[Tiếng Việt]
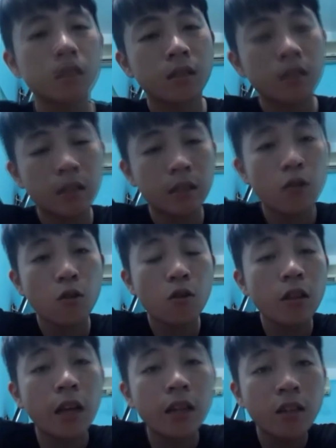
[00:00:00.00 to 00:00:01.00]
chú có
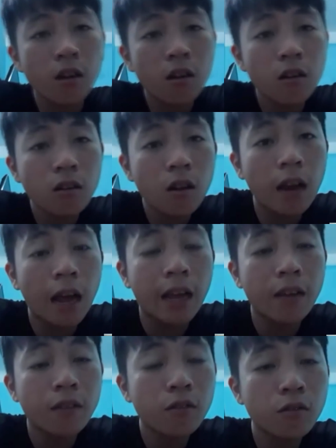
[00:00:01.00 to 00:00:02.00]
thể cho con nói lại
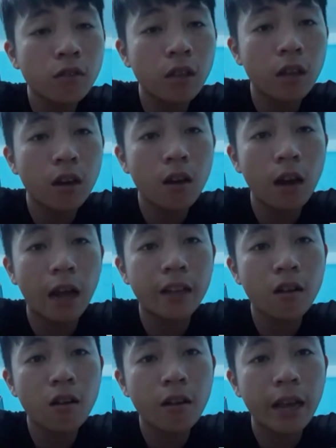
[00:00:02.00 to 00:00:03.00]
chú có thể nói lại cho
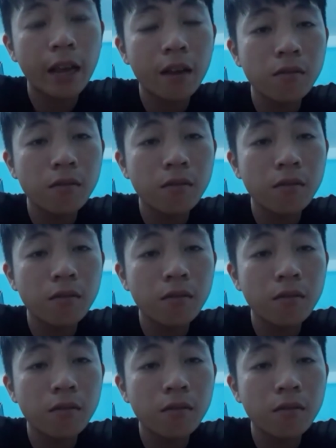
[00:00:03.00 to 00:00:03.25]
con nghe không